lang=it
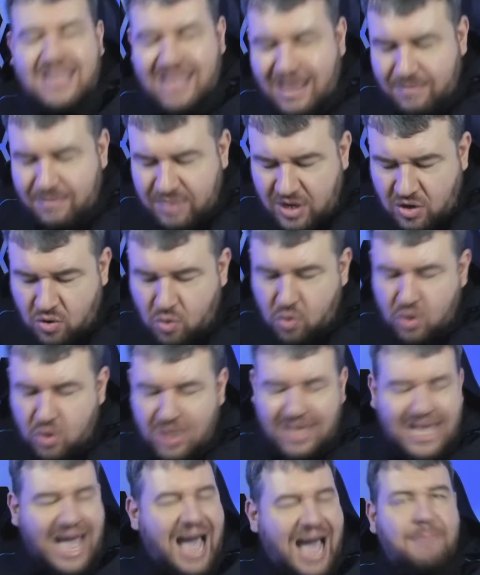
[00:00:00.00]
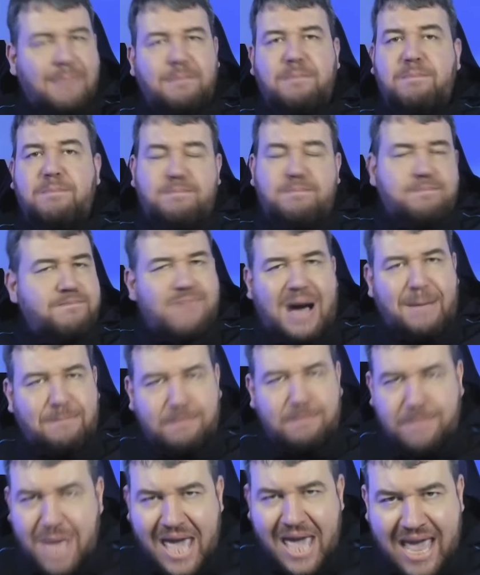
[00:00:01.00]
milioni, a, ah, va
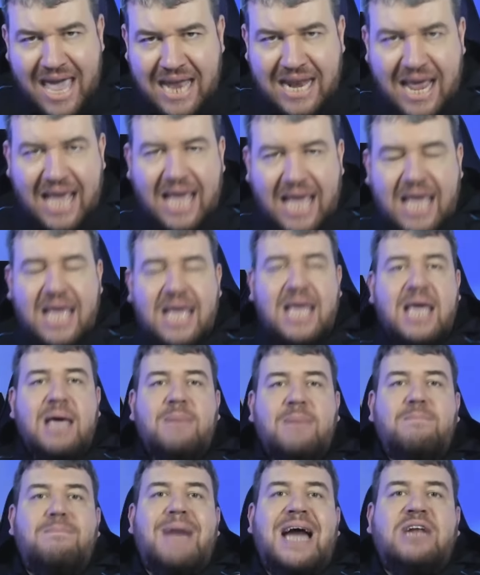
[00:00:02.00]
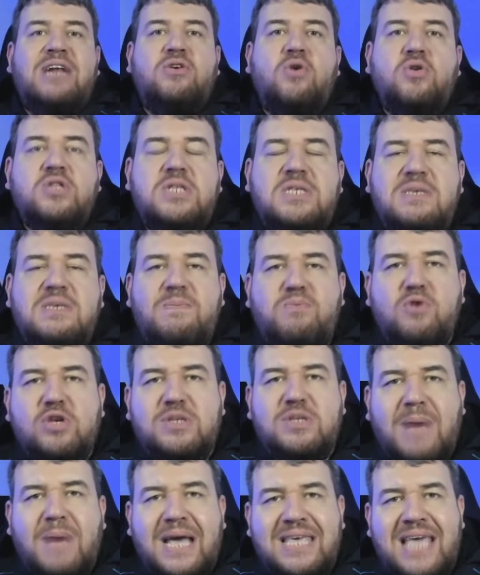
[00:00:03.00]
bene, ma non si può
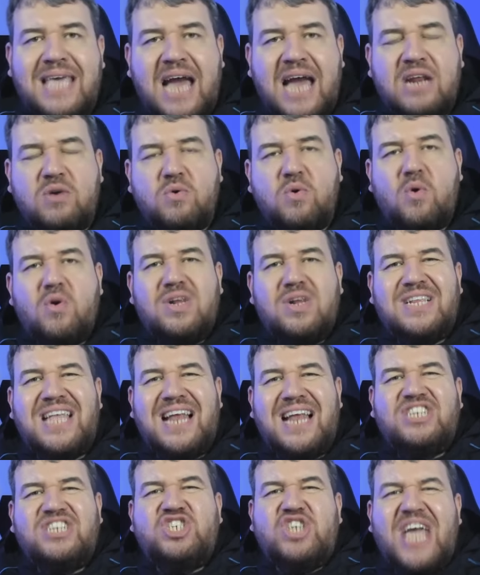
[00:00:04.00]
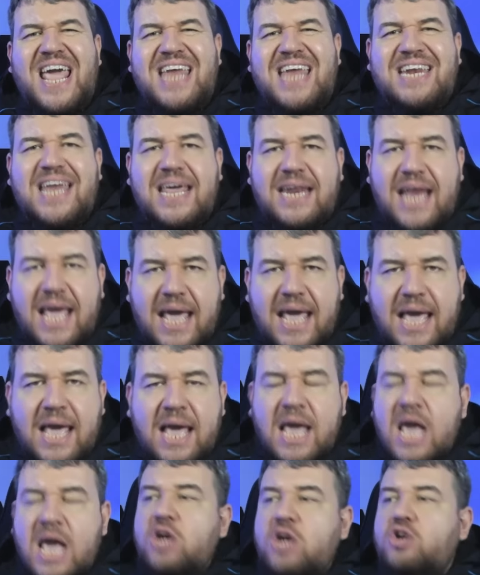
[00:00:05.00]
sbagliare un gol del genere.
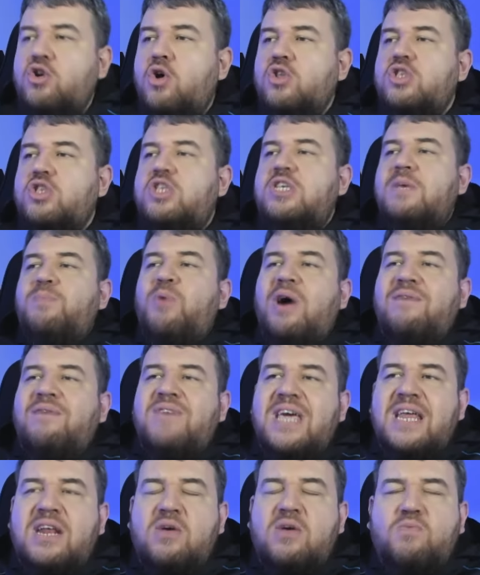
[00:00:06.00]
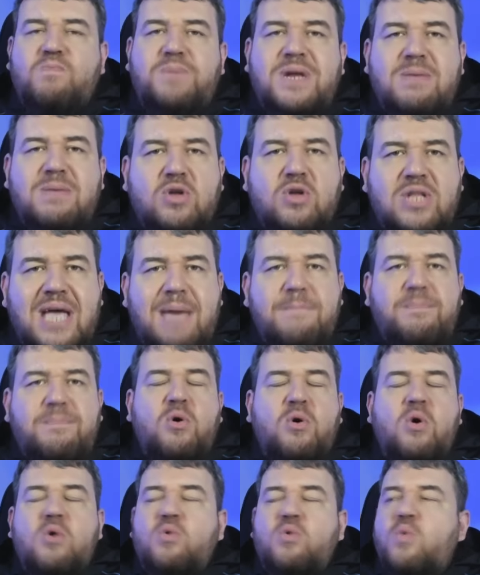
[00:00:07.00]
Non si può avere un primo tempo
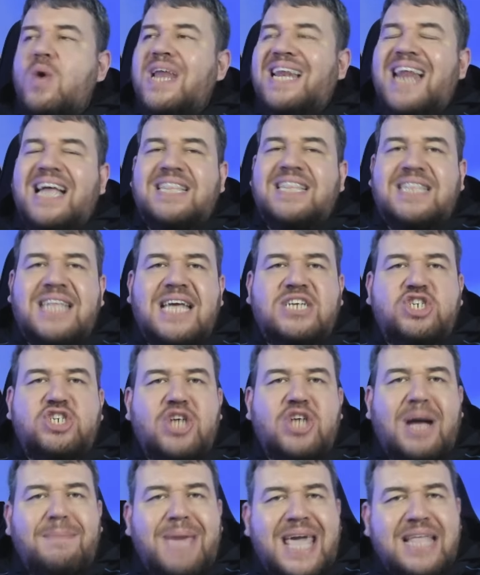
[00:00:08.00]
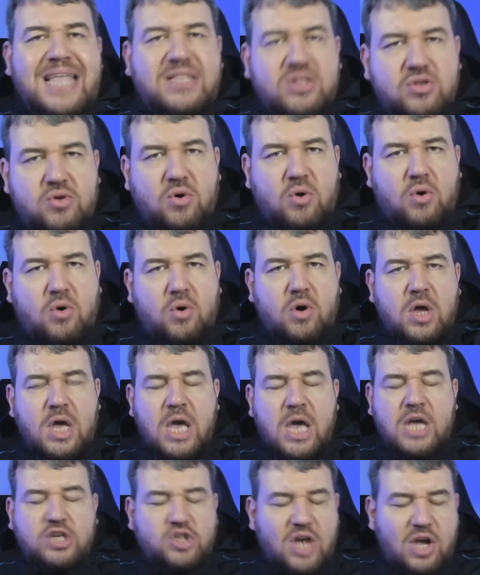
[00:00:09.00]
con quell'atteggiamento.
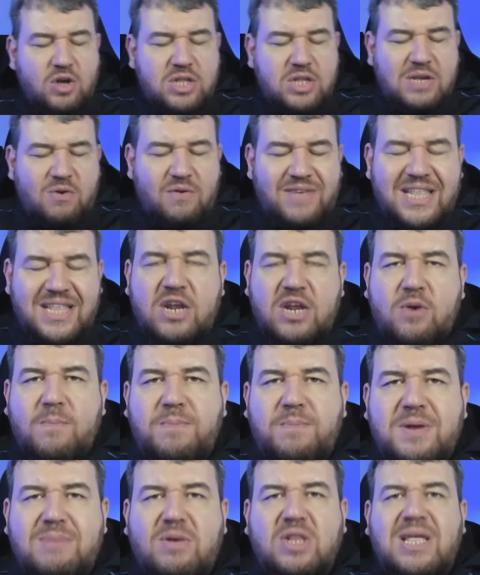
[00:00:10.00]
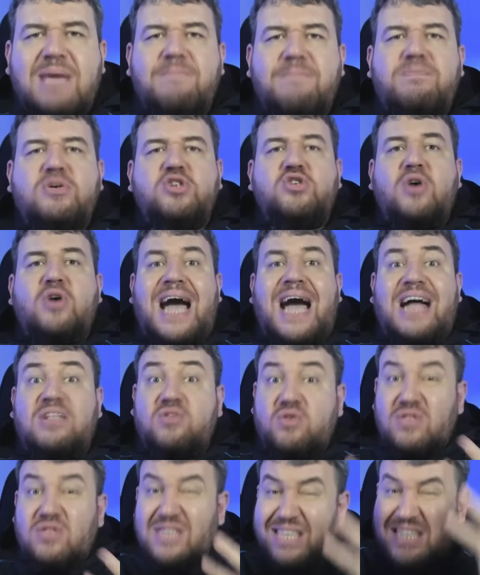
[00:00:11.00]
Cioè, io devo vedere un primo tempo
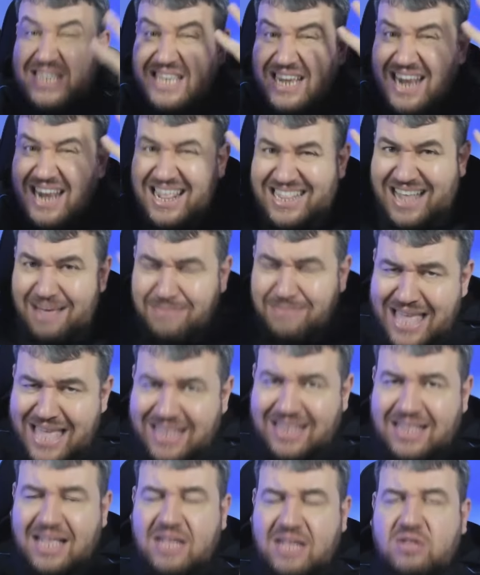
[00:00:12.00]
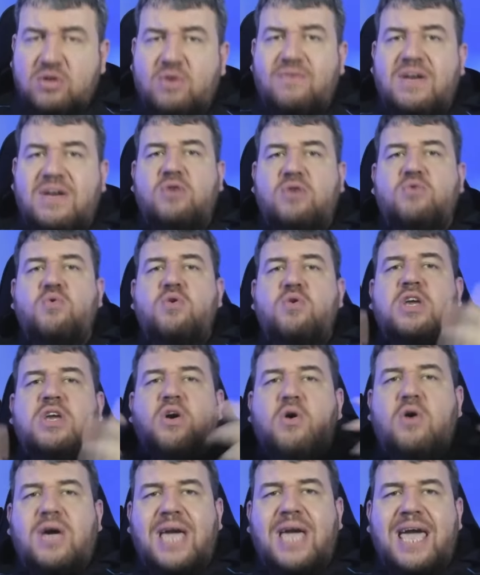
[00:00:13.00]
giocato discretamente dove
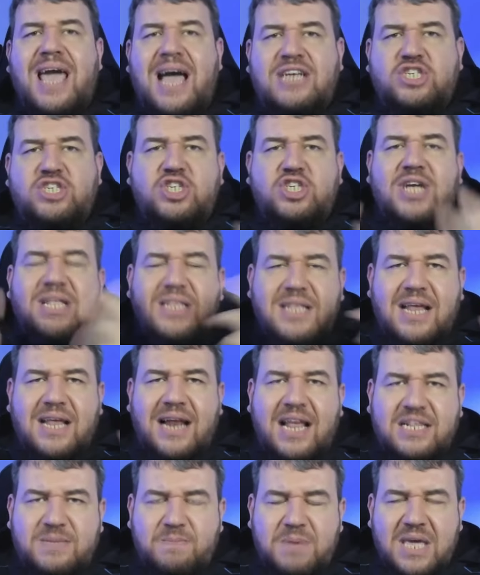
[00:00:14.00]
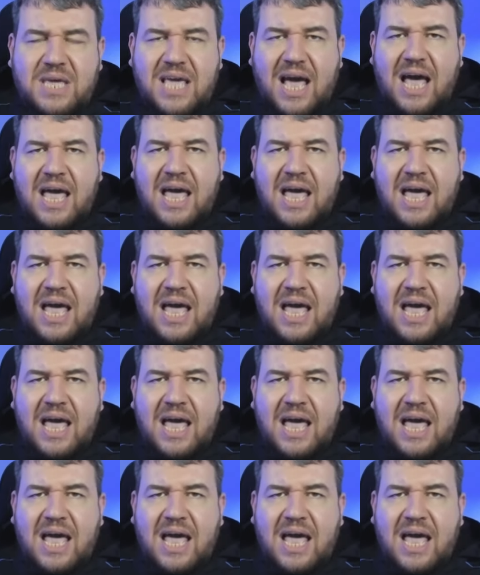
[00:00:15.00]
l'unico che accende la spia